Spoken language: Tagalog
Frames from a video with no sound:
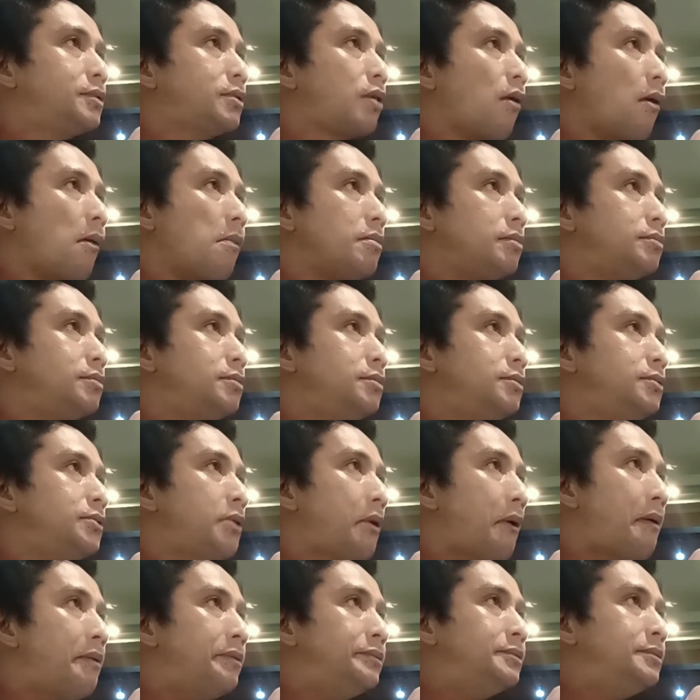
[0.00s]
oo
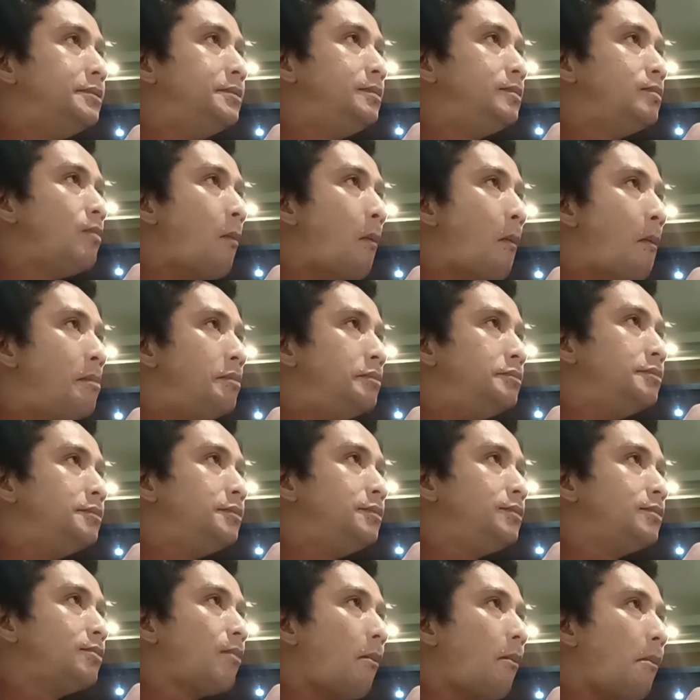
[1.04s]
yun yung
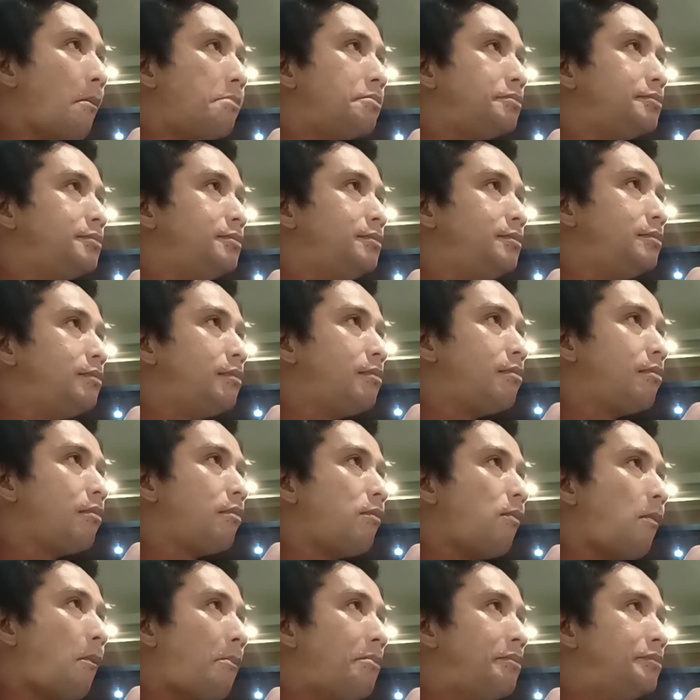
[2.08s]
naano ko tapos
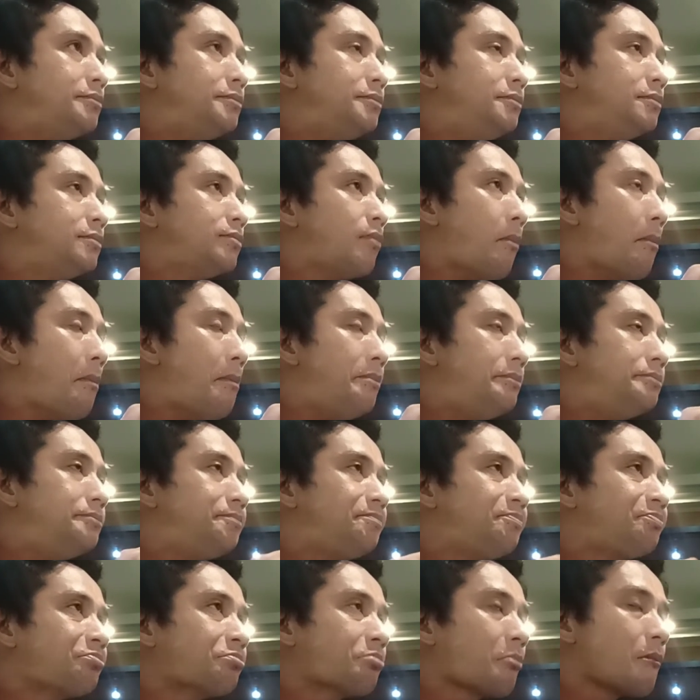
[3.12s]
habang
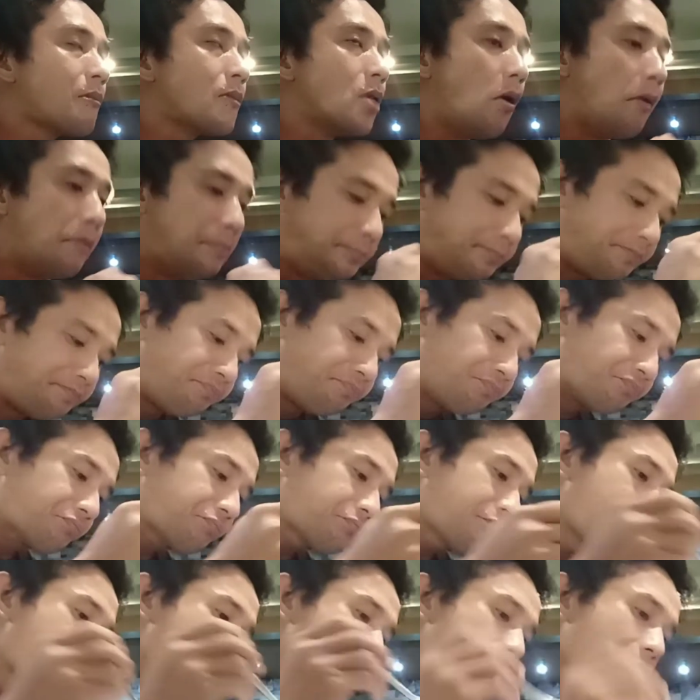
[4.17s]
ningunguya-nguya ko dyan
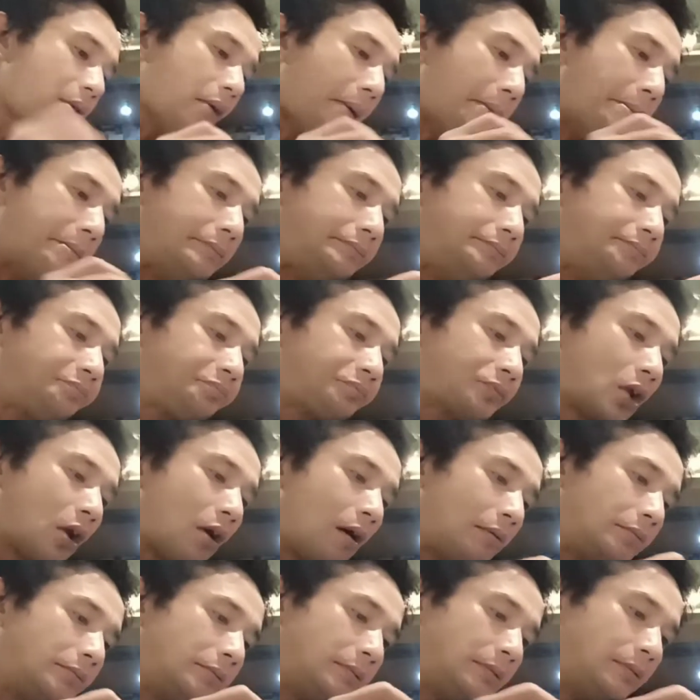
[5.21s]
eh talaga namang
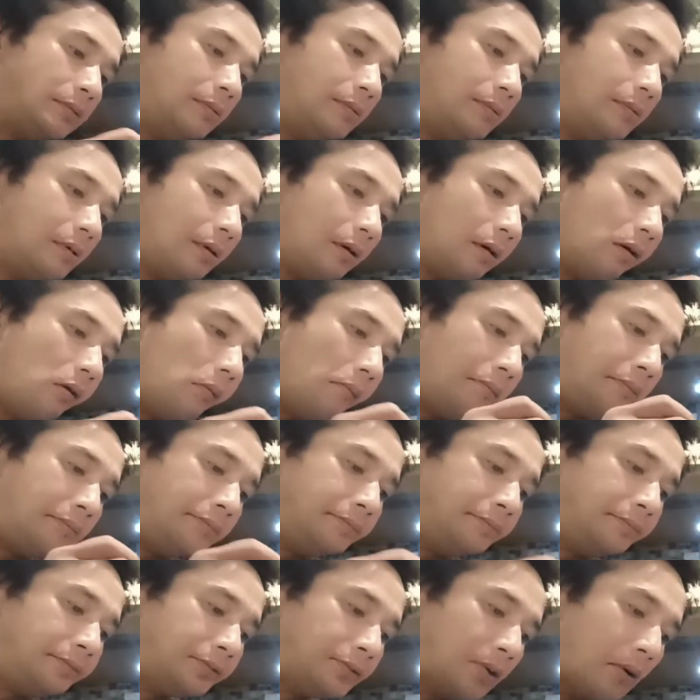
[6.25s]
hiblang
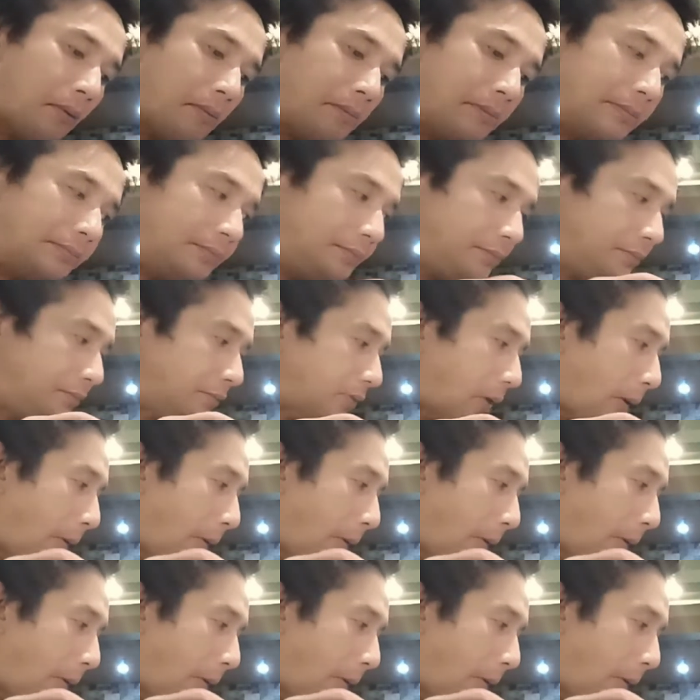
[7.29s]
hibla ng